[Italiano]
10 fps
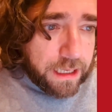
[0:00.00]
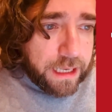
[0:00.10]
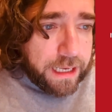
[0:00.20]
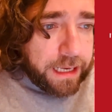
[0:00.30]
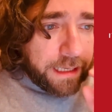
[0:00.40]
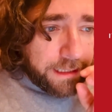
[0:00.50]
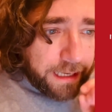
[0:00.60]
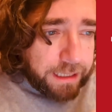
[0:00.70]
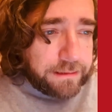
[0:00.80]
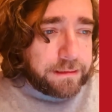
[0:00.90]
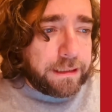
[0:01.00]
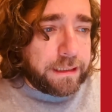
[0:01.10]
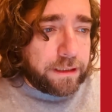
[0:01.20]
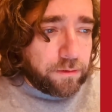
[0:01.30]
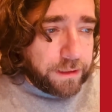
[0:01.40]
e
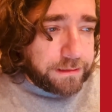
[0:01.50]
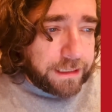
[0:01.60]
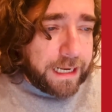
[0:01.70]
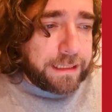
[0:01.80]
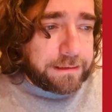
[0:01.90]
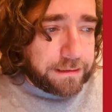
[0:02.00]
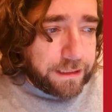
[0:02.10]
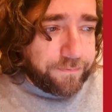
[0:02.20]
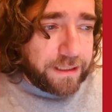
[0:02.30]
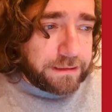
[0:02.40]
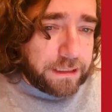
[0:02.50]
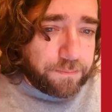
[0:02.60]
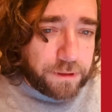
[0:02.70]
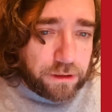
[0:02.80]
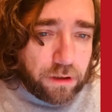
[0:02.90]
garantire con le entrate derivanti dal
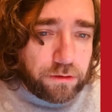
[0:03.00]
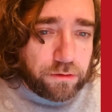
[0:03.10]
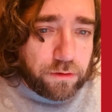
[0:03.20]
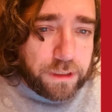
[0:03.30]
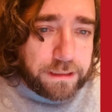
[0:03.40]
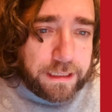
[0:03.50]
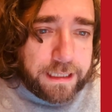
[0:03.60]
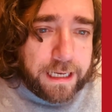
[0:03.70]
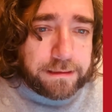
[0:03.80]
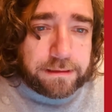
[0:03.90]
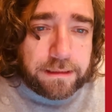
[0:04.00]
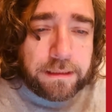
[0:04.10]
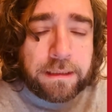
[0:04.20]
petrolio e dal gas